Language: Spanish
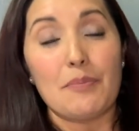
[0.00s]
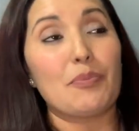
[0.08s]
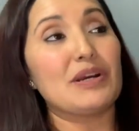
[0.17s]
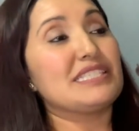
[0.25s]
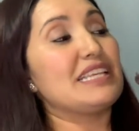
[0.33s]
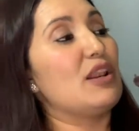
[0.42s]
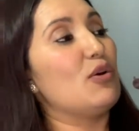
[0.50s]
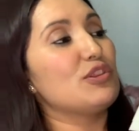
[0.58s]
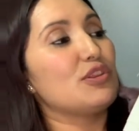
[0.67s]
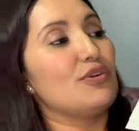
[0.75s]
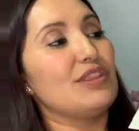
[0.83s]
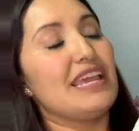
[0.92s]
Pues el
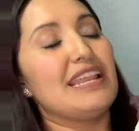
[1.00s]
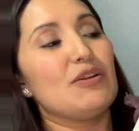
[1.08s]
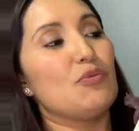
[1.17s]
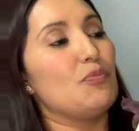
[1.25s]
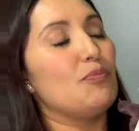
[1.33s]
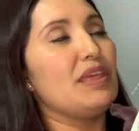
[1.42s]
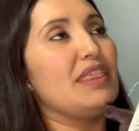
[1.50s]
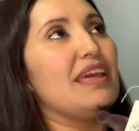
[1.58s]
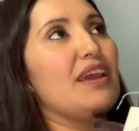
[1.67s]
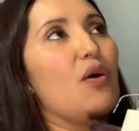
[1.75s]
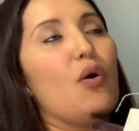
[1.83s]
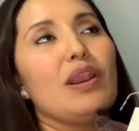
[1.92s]
otro día en un
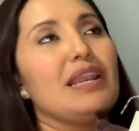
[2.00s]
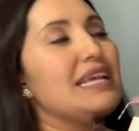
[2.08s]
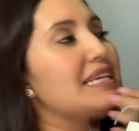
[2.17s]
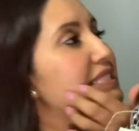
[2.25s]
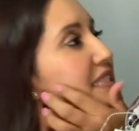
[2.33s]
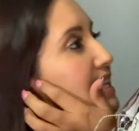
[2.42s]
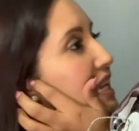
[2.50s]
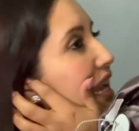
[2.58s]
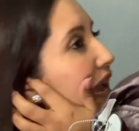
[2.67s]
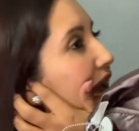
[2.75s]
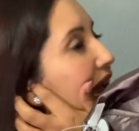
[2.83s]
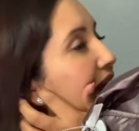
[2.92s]
video les
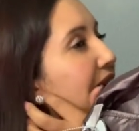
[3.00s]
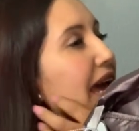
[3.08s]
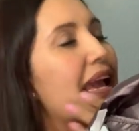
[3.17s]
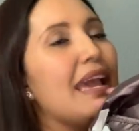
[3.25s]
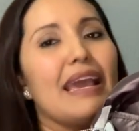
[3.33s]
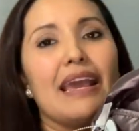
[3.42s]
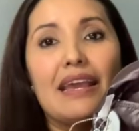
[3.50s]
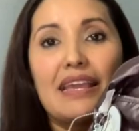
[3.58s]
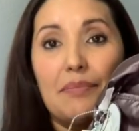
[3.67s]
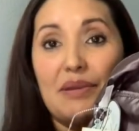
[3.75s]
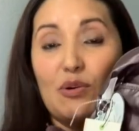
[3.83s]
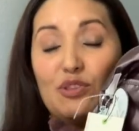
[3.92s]
dije
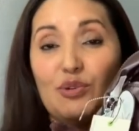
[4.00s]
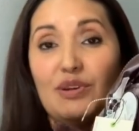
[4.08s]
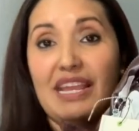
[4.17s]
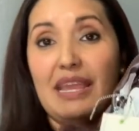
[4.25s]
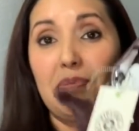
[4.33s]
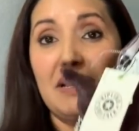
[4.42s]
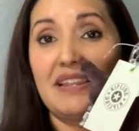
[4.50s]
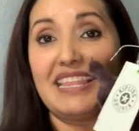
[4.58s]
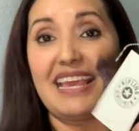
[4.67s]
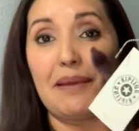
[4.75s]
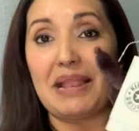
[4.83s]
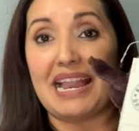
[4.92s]
que me encontré una Kipling y
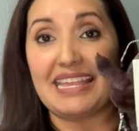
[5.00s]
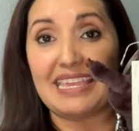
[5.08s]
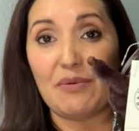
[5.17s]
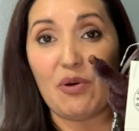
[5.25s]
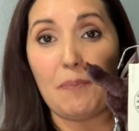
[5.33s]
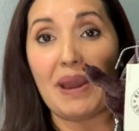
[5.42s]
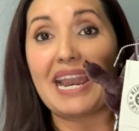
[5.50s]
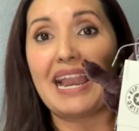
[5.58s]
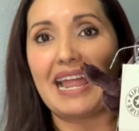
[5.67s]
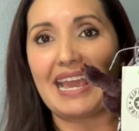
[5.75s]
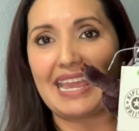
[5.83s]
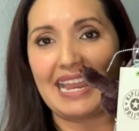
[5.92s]
dije, me la llevo para
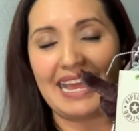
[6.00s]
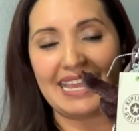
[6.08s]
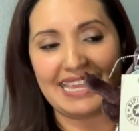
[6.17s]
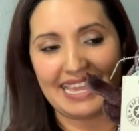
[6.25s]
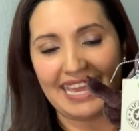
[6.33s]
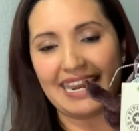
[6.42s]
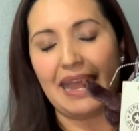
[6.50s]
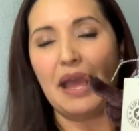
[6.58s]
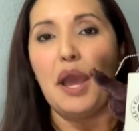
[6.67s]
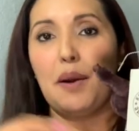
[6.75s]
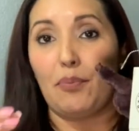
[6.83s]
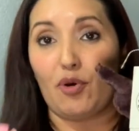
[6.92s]
la que la quiera,
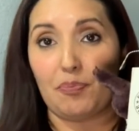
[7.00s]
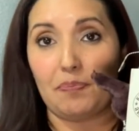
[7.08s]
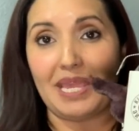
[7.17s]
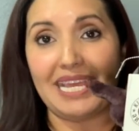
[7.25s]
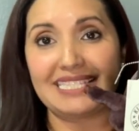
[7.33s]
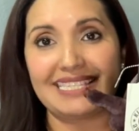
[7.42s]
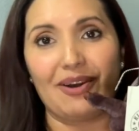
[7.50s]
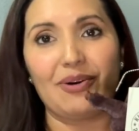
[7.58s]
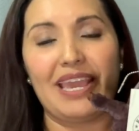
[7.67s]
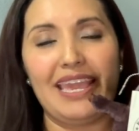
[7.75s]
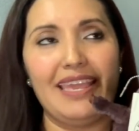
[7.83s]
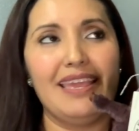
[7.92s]
por pieza, ¿ok?